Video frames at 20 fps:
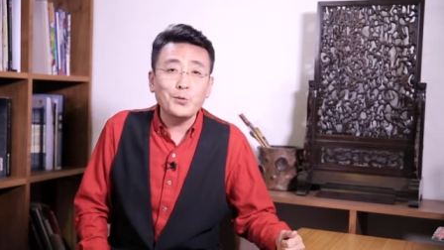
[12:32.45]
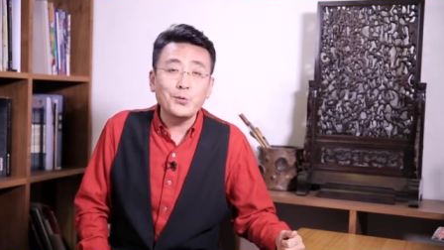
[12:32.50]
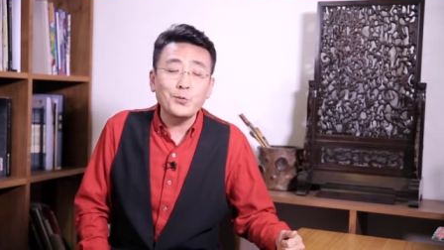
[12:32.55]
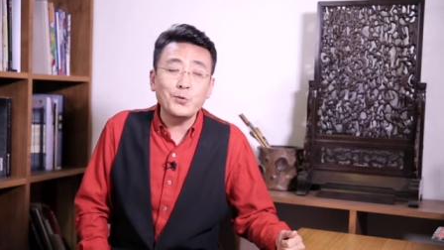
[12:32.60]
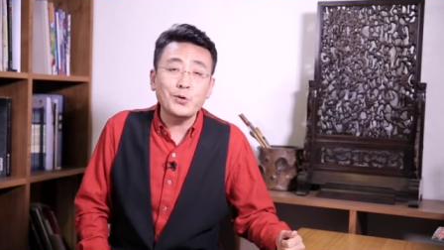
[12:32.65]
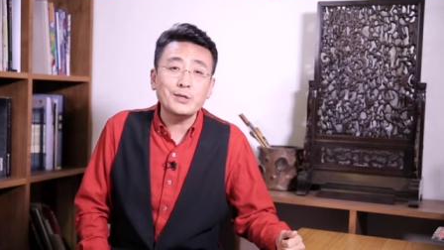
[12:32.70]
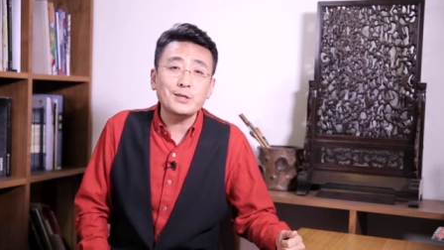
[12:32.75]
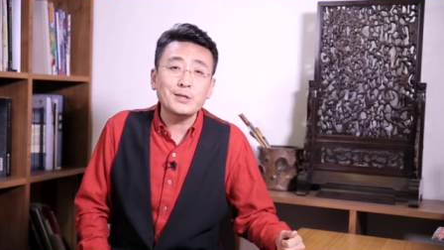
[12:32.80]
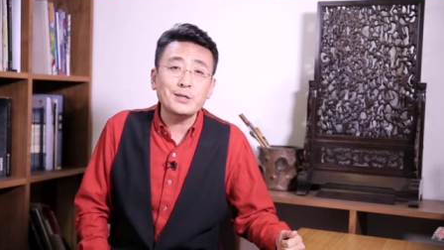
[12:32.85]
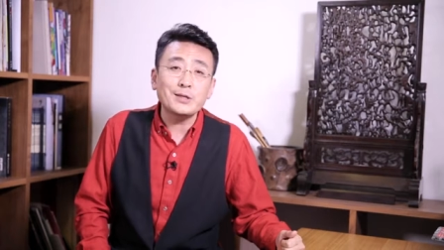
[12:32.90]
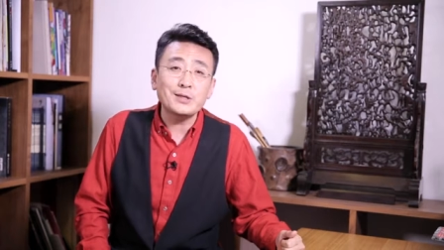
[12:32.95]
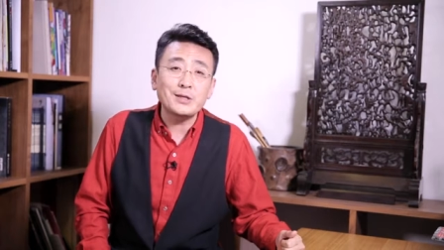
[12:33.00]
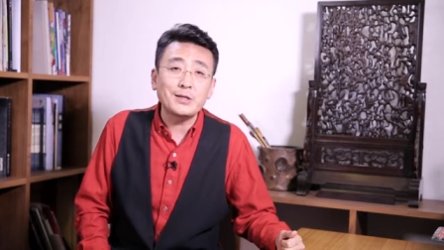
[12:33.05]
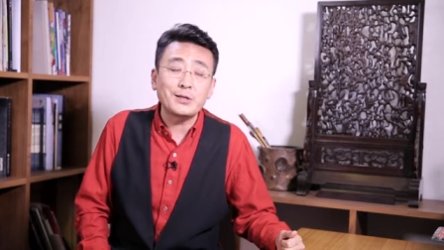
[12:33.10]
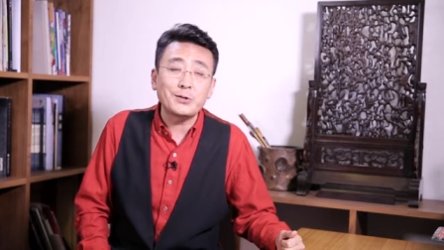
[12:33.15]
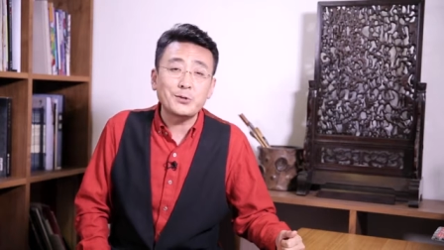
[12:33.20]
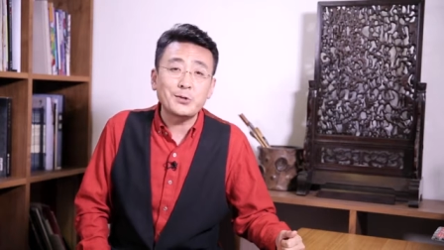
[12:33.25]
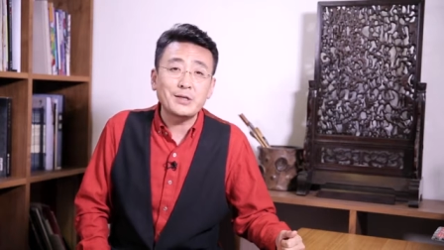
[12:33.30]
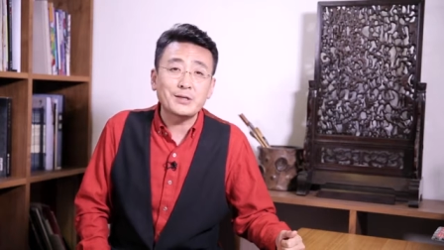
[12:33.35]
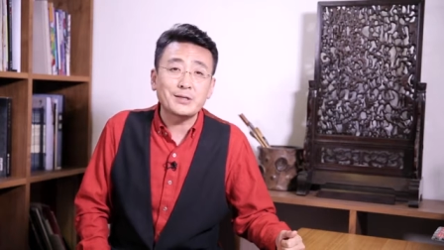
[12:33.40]
我的这个
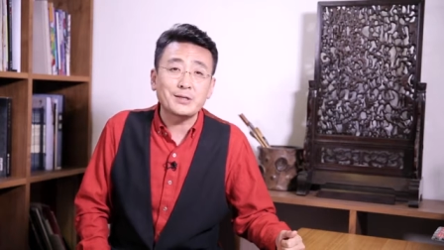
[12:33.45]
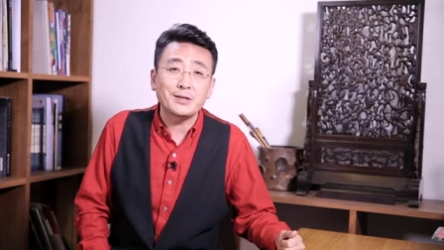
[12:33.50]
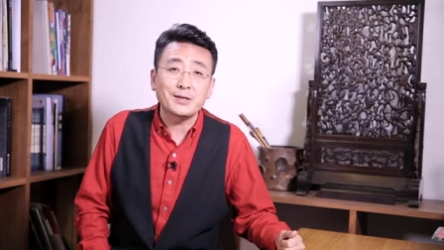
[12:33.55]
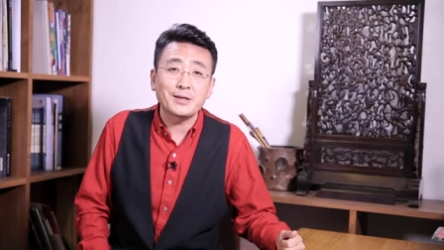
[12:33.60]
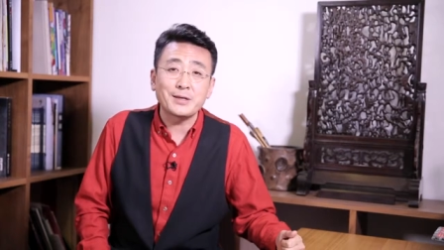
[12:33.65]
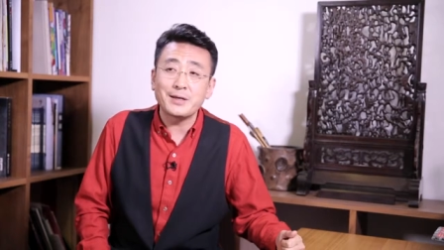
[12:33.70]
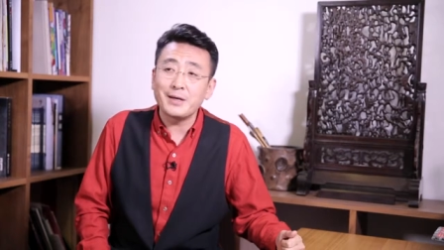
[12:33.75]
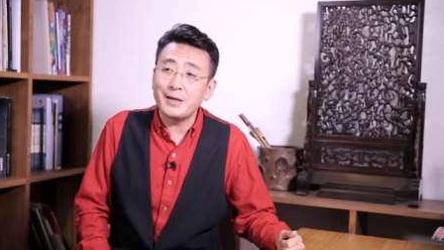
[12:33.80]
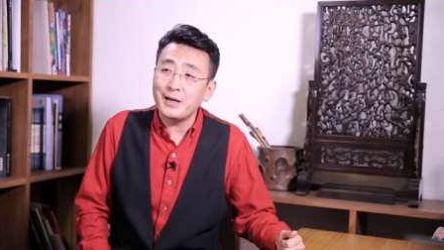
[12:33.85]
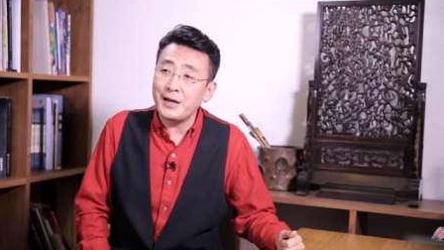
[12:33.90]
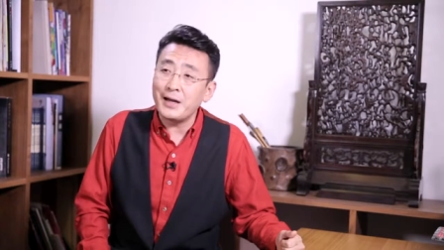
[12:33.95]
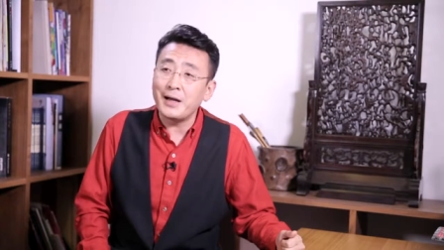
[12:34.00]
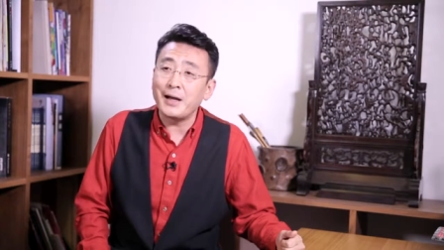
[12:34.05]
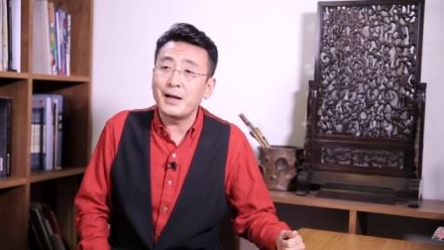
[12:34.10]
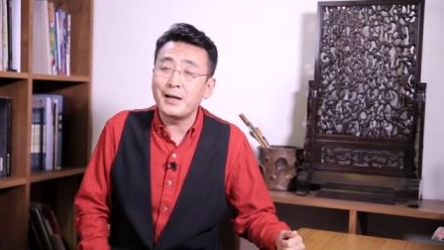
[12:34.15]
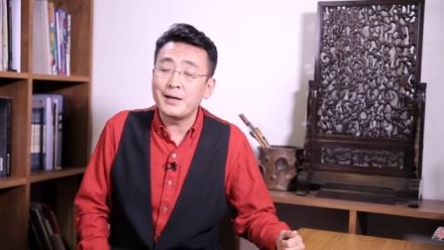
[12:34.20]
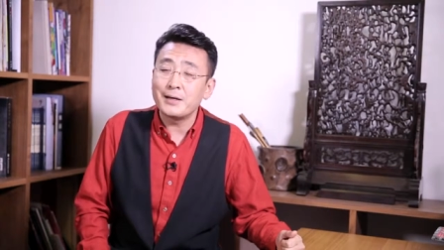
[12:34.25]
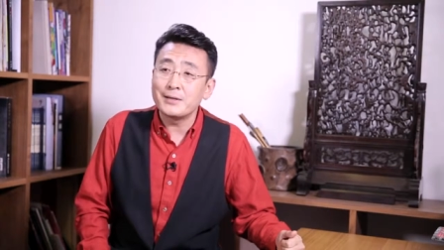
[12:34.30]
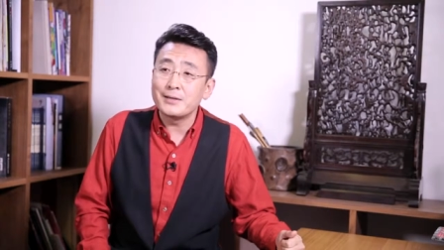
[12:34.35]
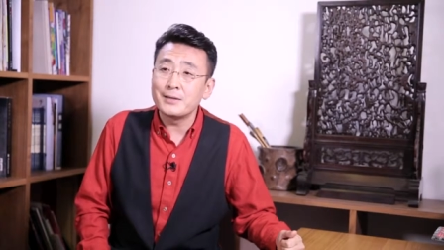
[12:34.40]
体会是：
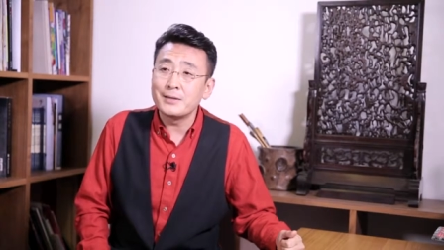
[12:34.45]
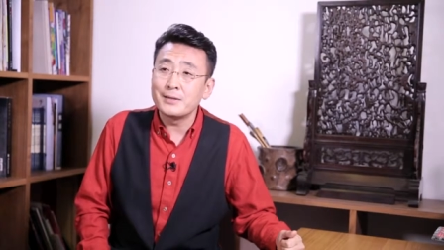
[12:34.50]
哎，